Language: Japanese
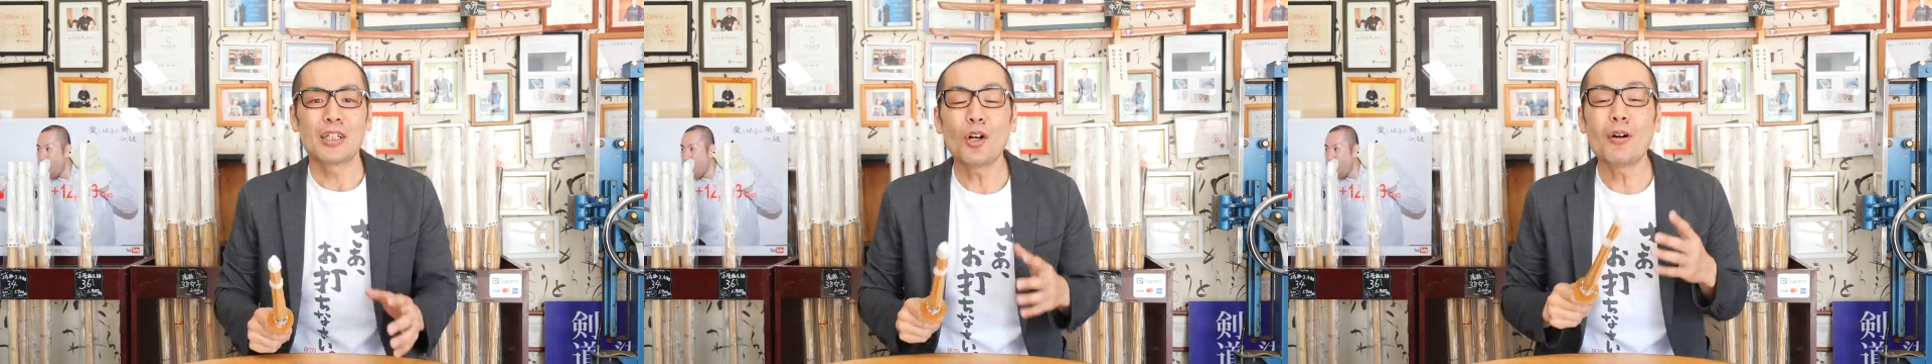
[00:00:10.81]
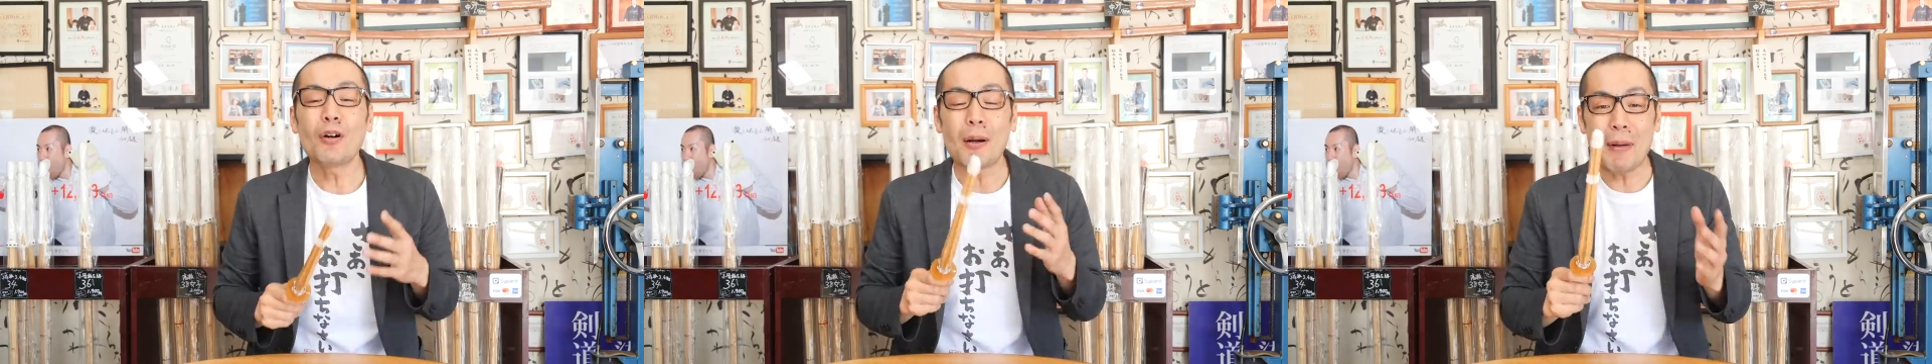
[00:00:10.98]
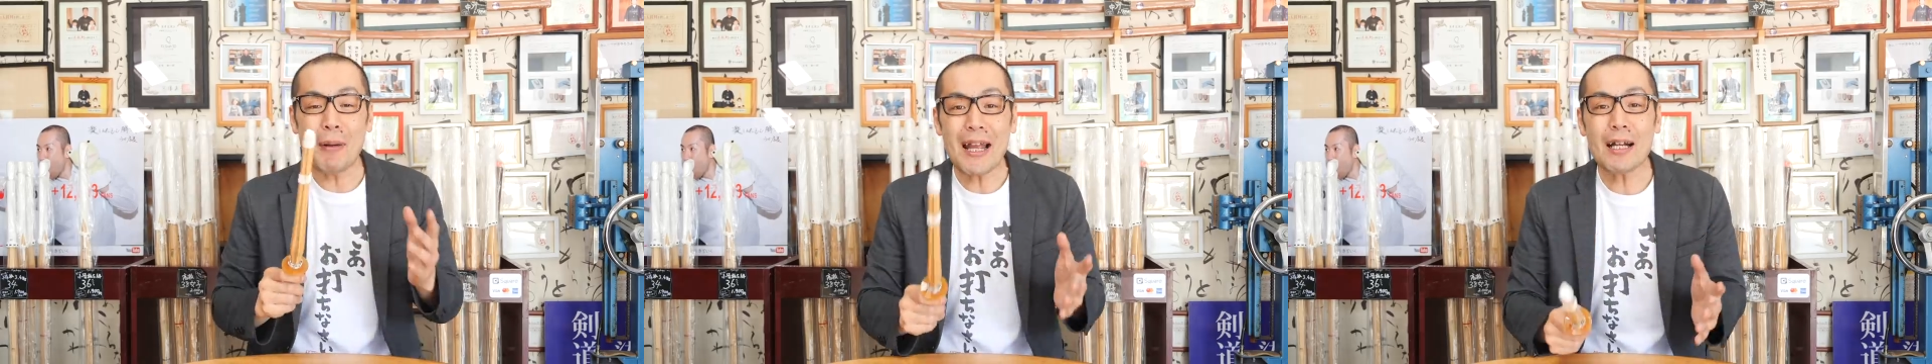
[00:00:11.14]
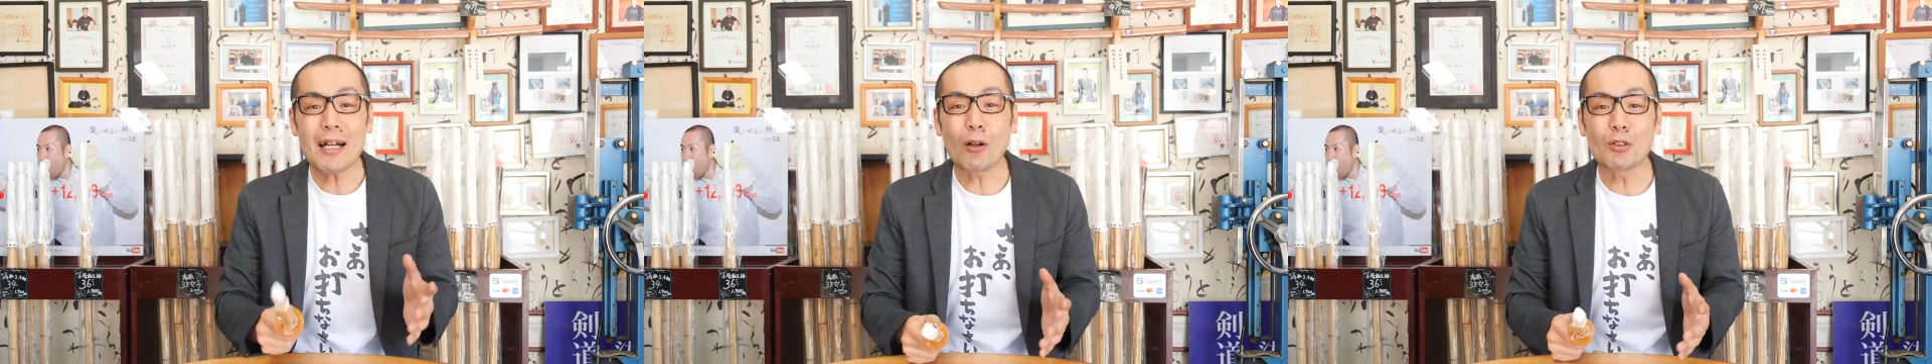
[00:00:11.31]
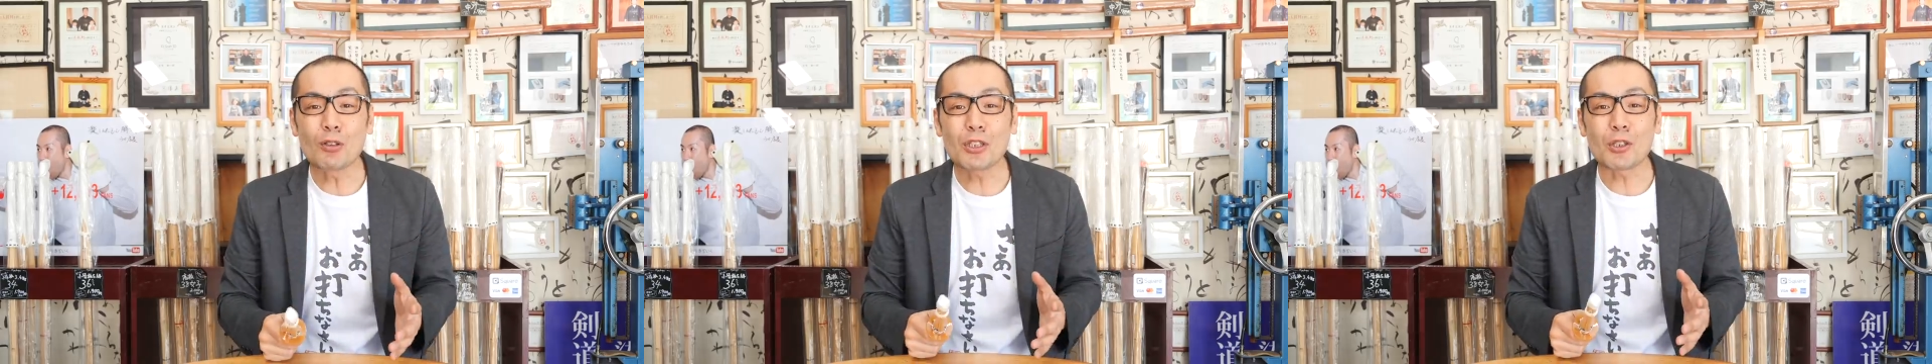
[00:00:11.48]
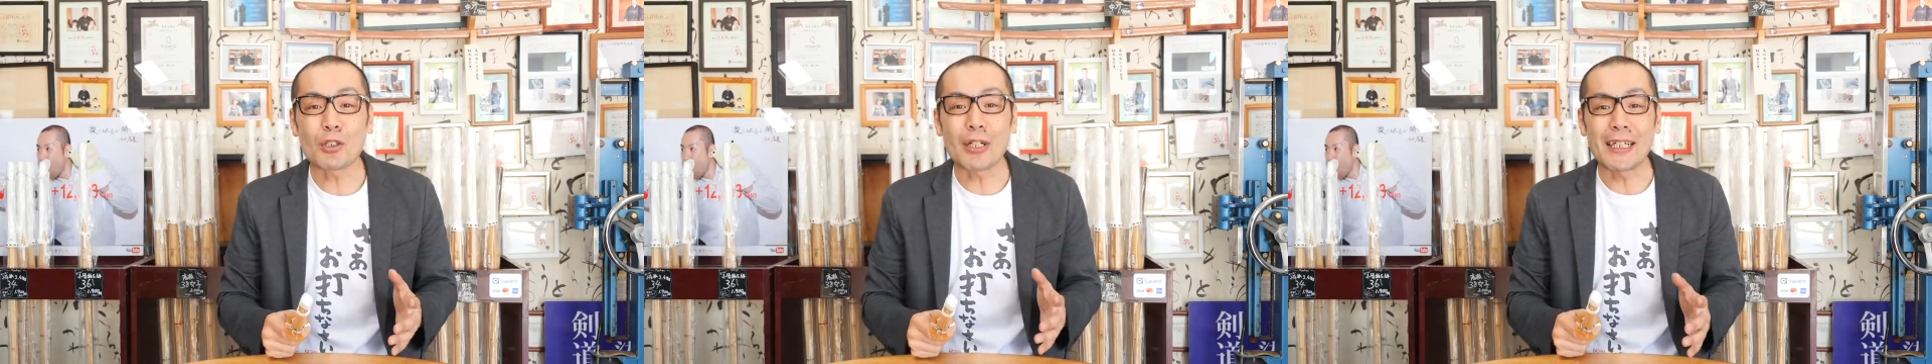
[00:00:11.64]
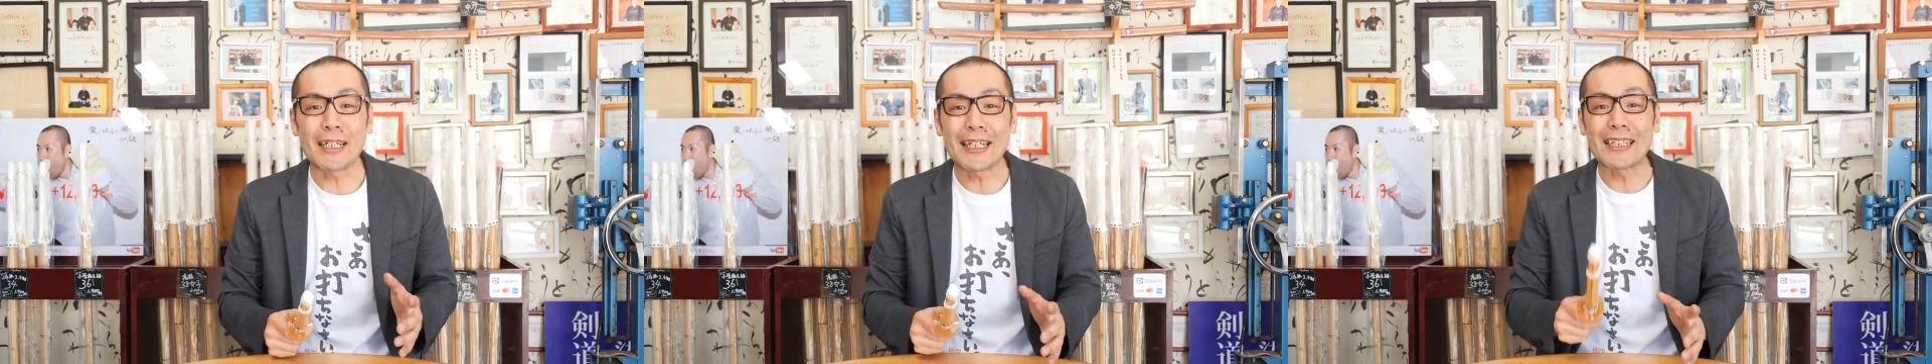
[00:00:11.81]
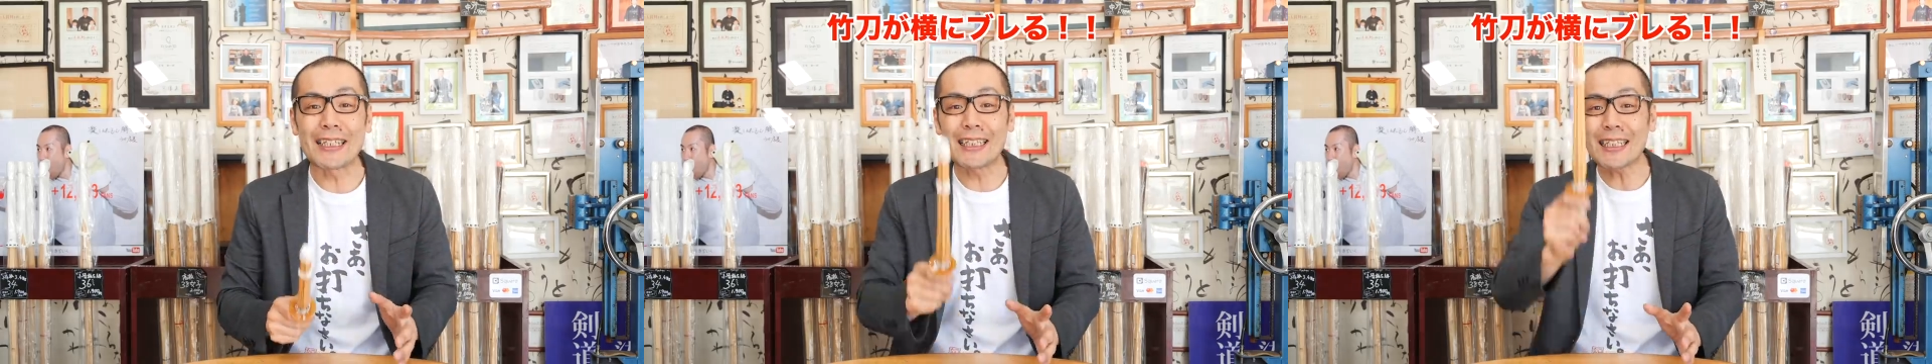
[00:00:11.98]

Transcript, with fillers: 今日は面を打つときに、